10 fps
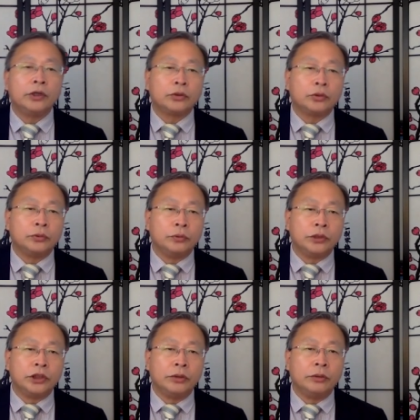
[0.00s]
土
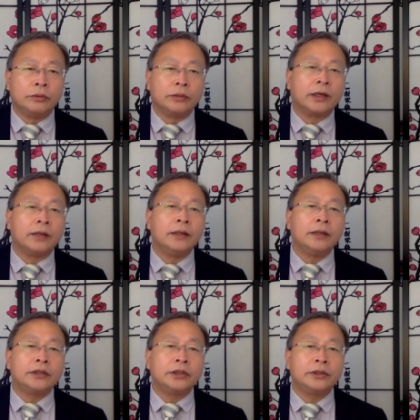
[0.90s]
地垄断、
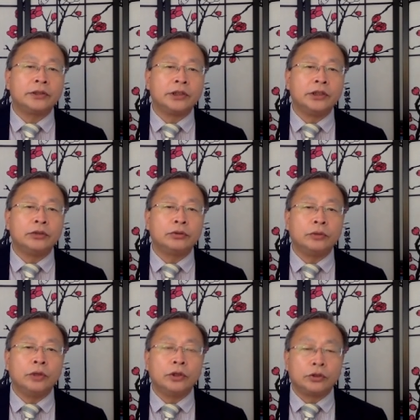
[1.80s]
政治因
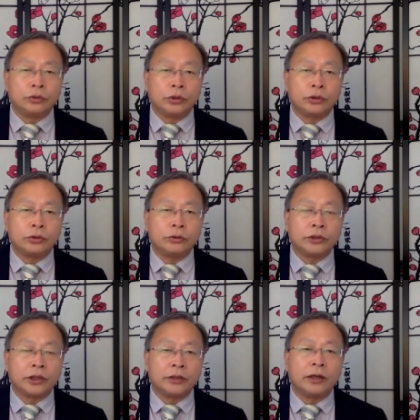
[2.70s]
素所促
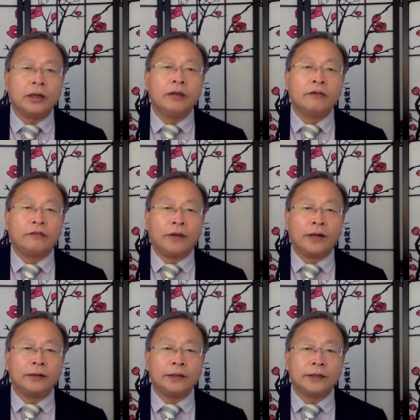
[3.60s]
成的
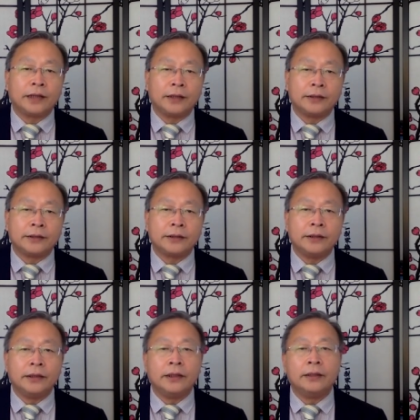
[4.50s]
房地产盛
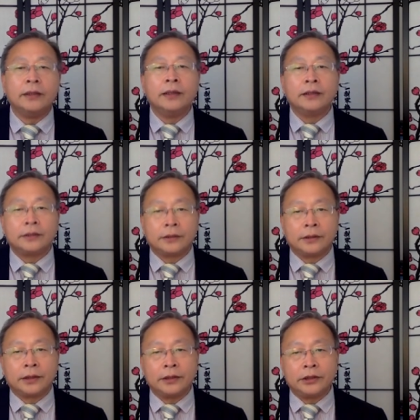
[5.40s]
宴，
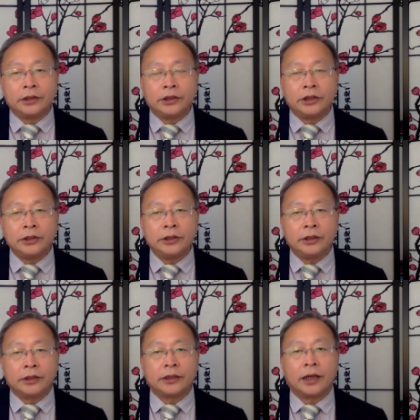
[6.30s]
支撑起经济
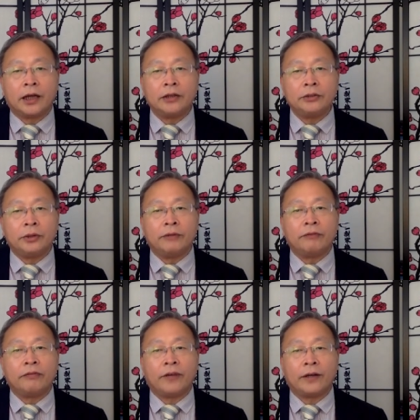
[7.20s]
的长远
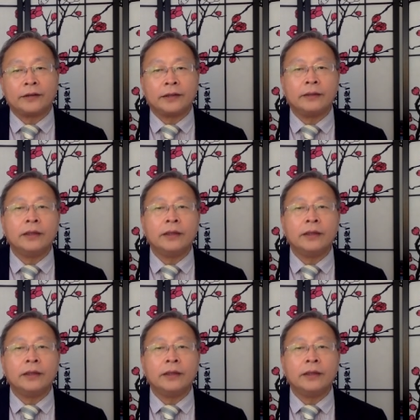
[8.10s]
发展。